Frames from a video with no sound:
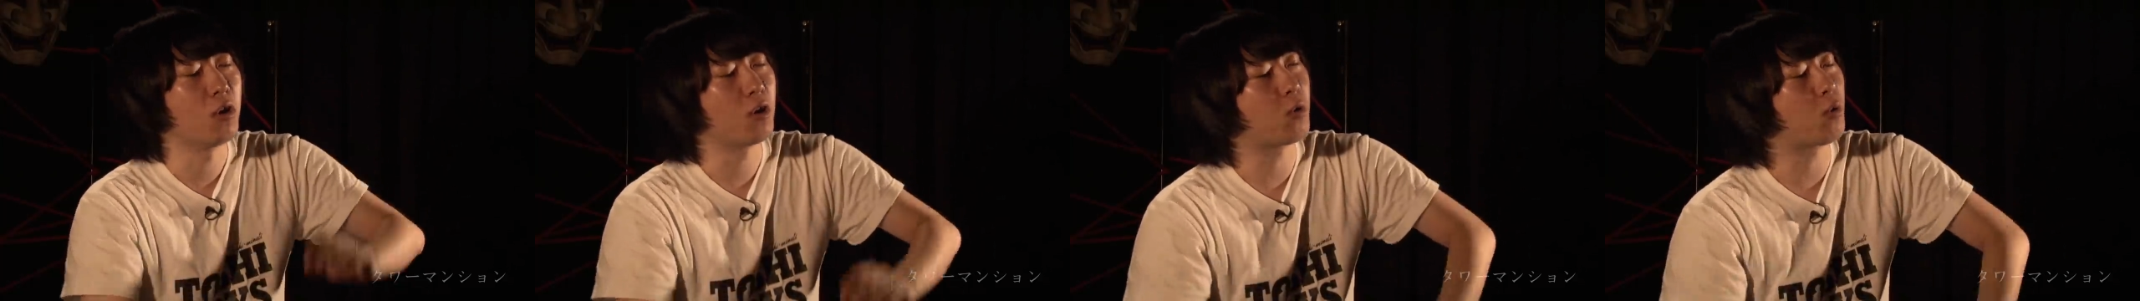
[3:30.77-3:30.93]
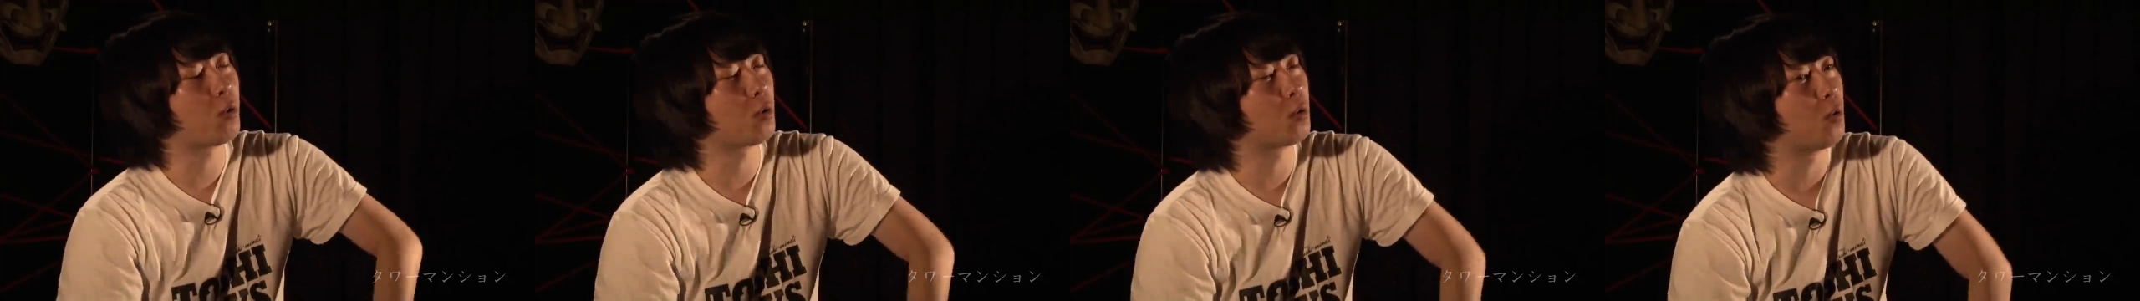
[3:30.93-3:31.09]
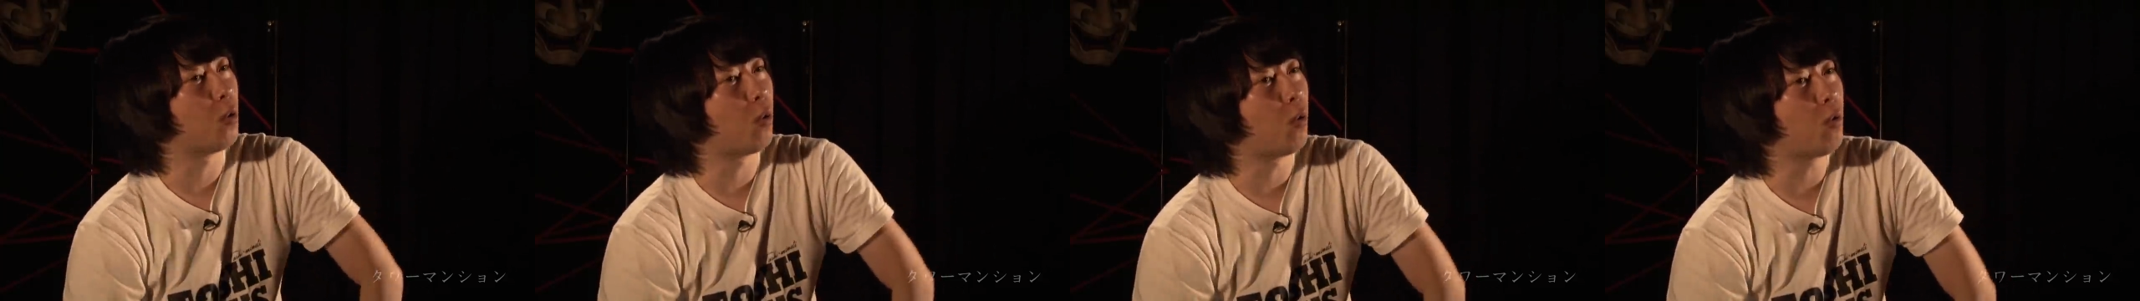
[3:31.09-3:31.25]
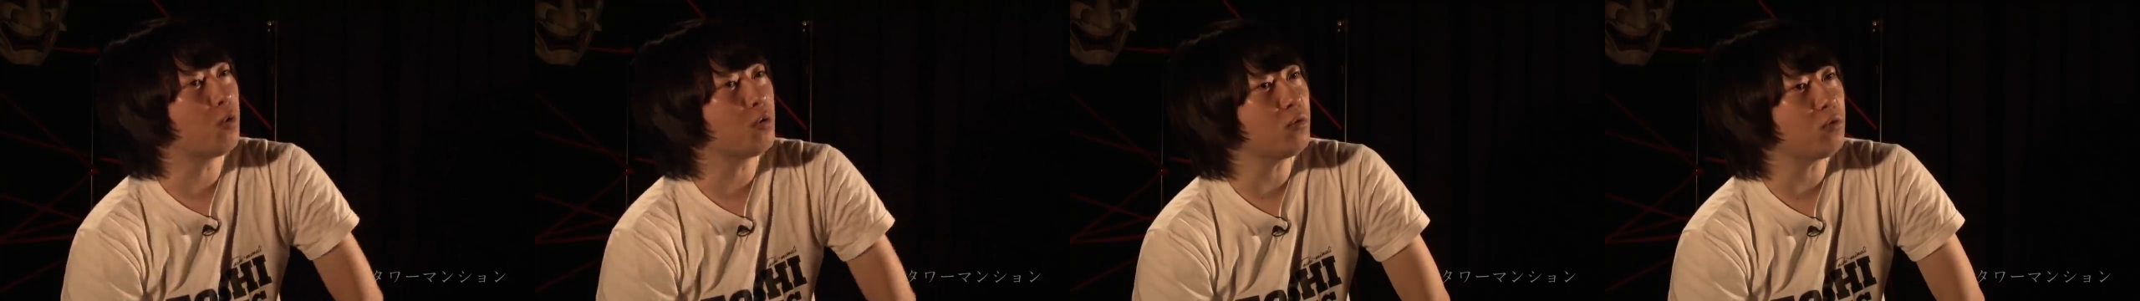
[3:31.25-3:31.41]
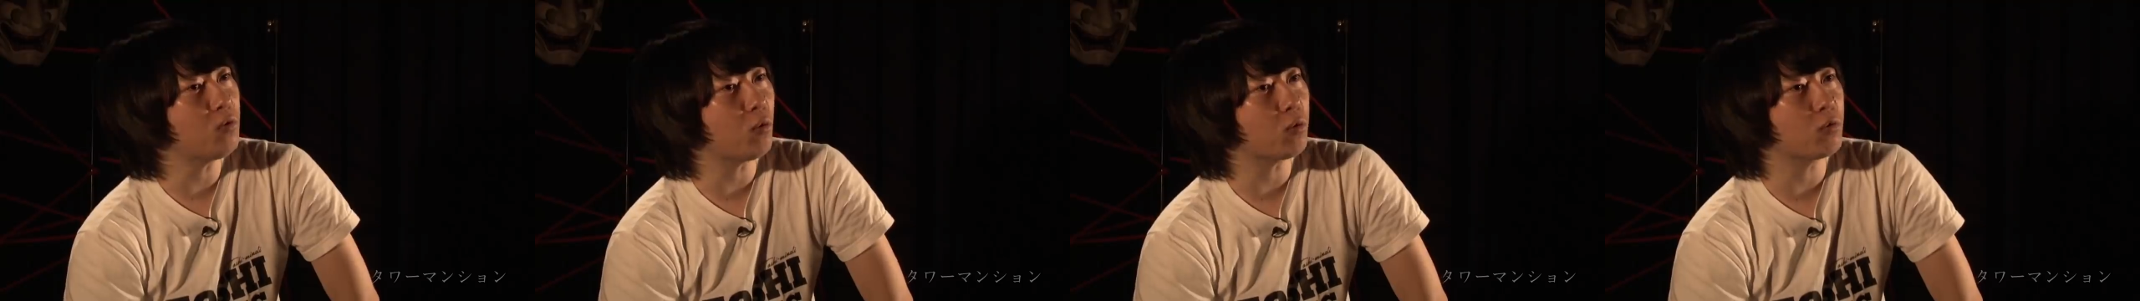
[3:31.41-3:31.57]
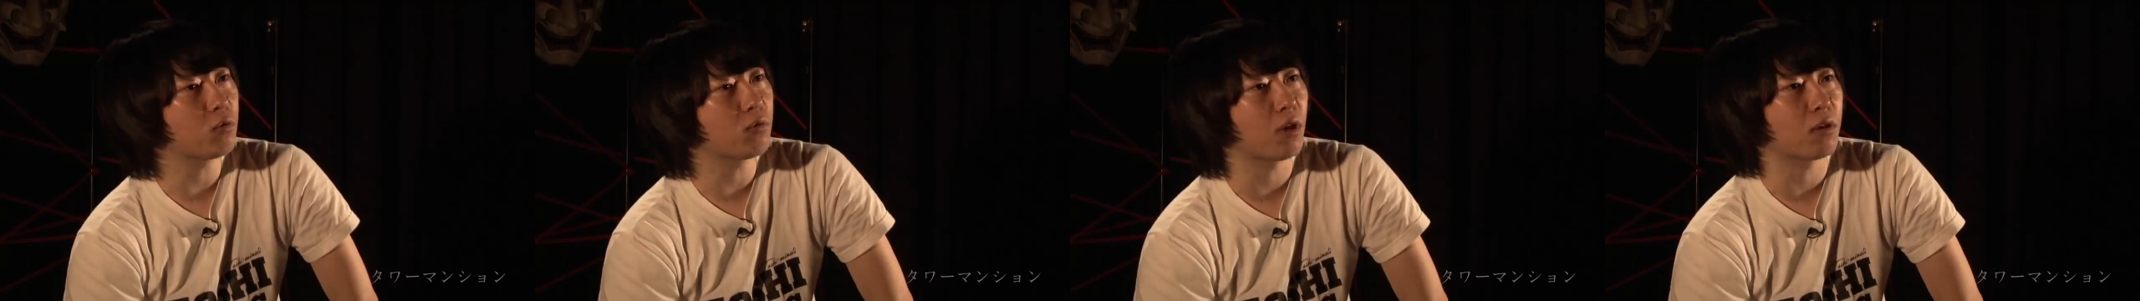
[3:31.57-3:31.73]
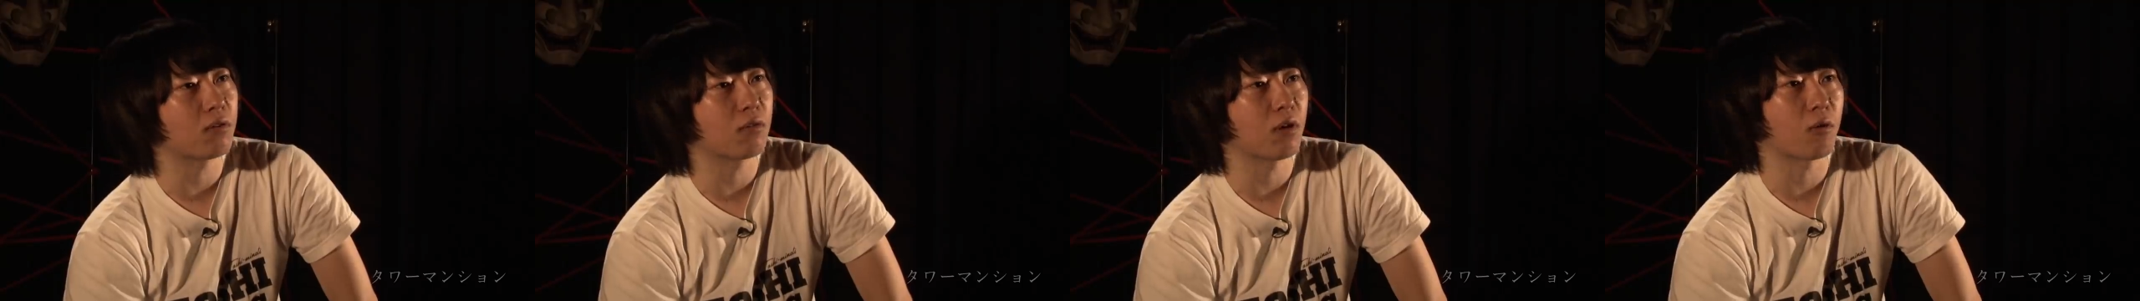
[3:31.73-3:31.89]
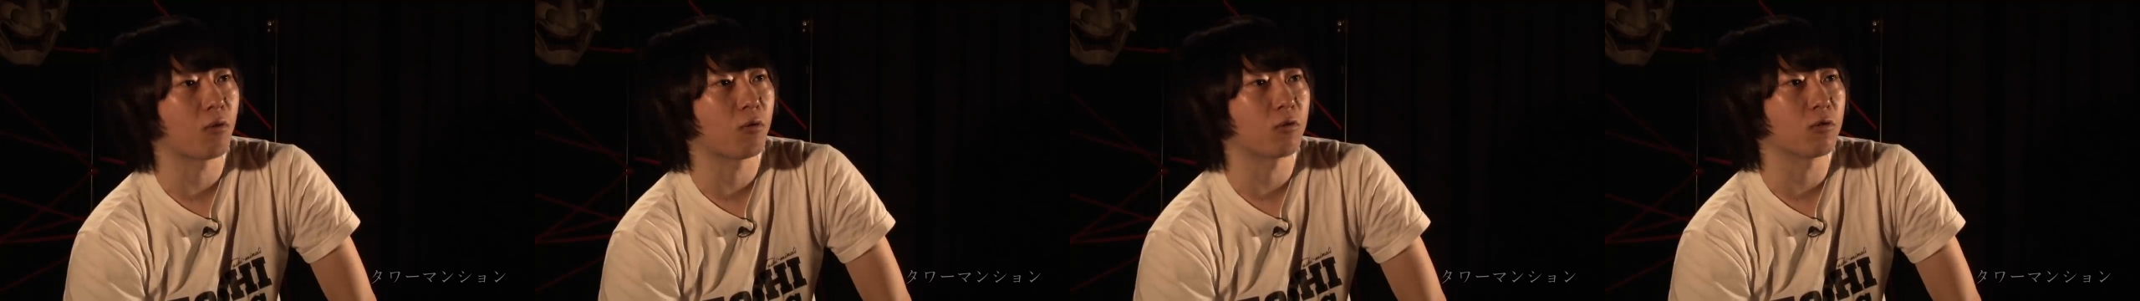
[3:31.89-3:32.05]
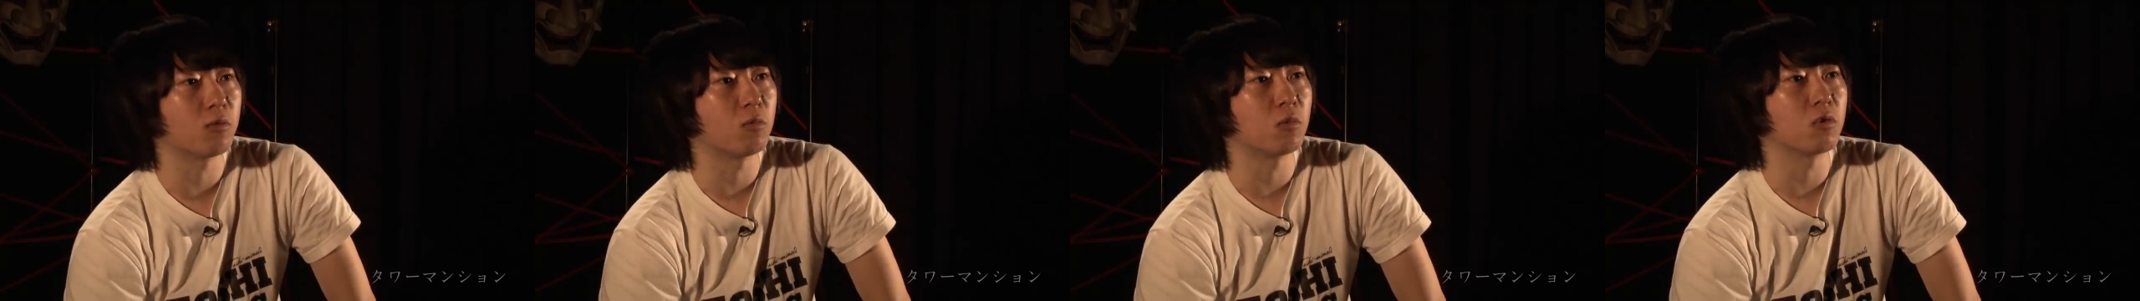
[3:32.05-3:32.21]
これどういうことなん
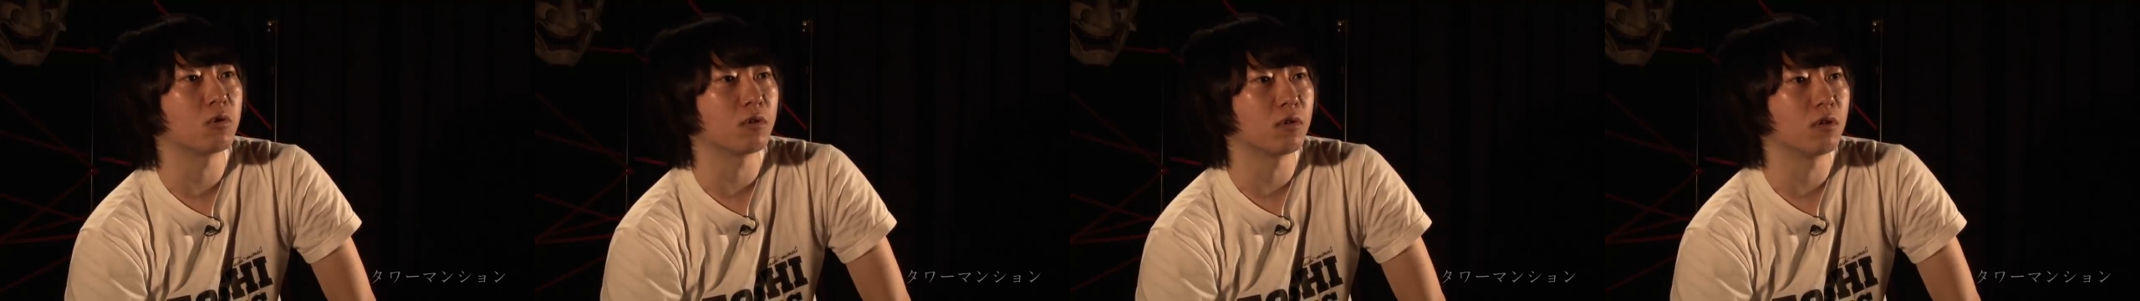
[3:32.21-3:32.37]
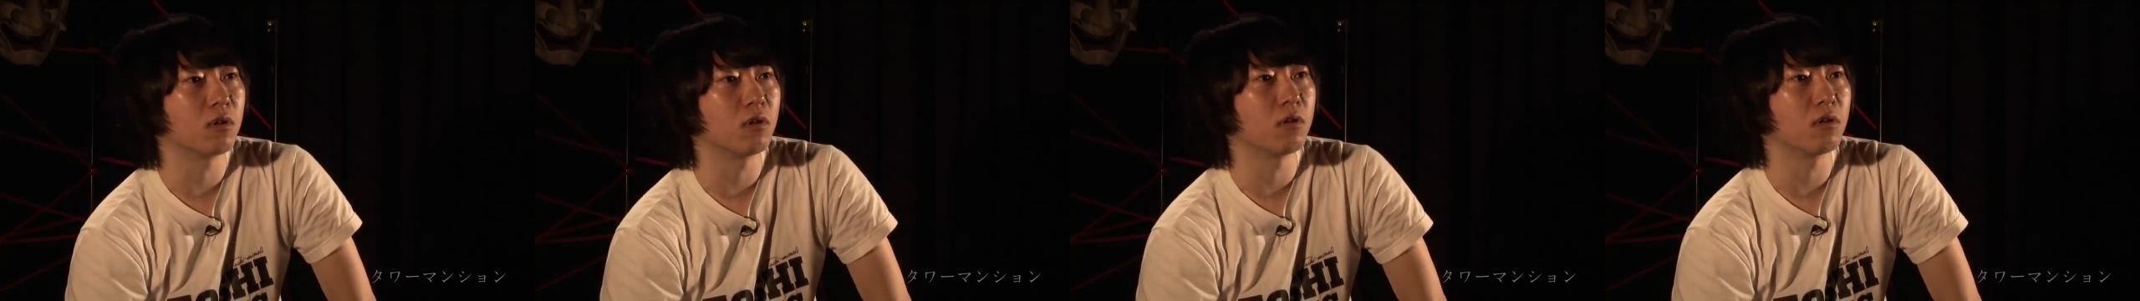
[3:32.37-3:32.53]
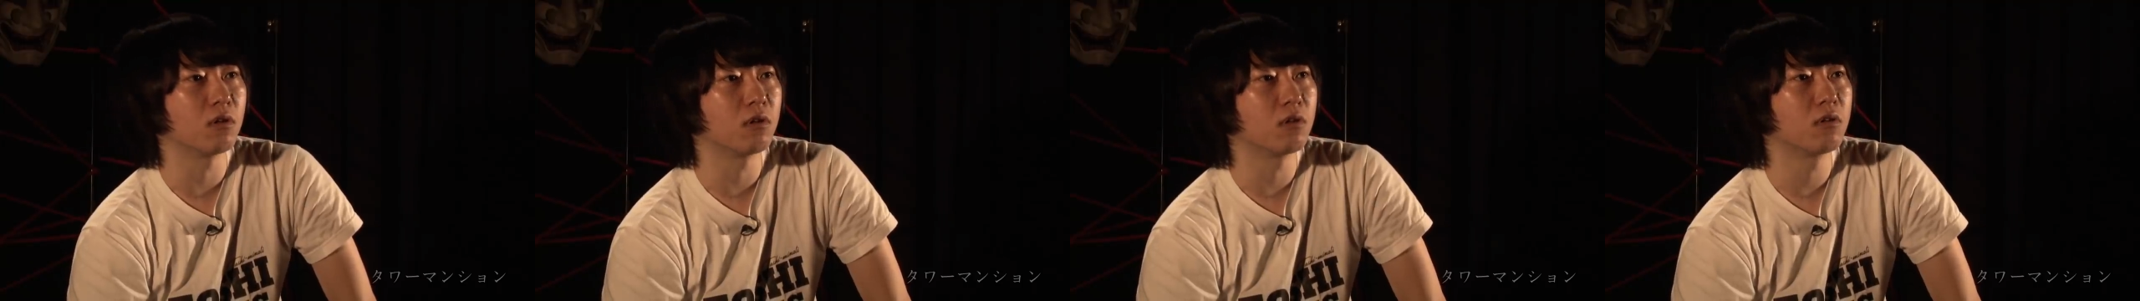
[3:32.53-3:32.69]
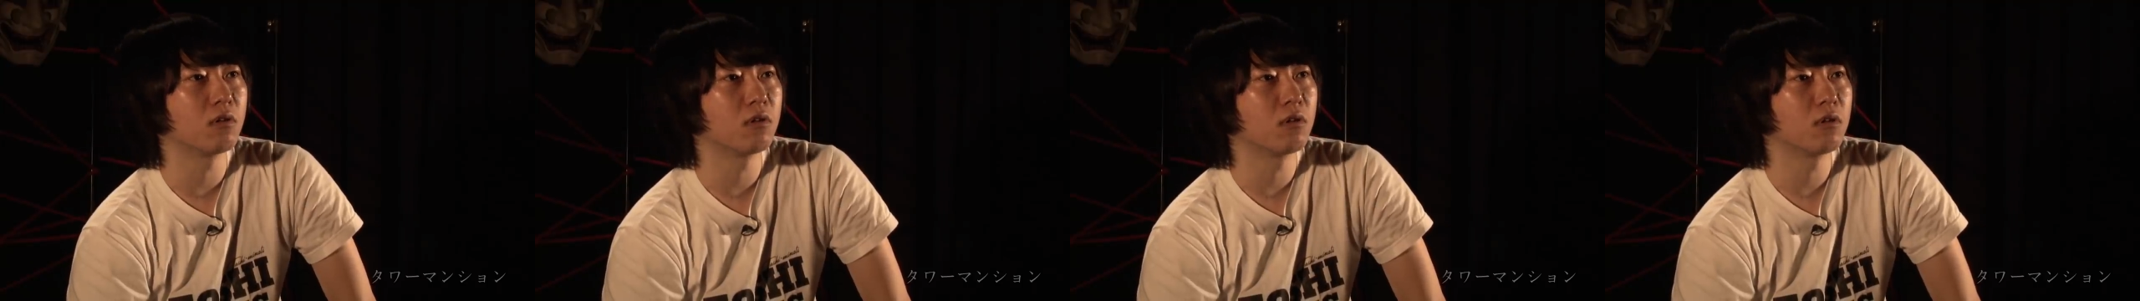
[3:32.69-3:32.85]
だろうと思って、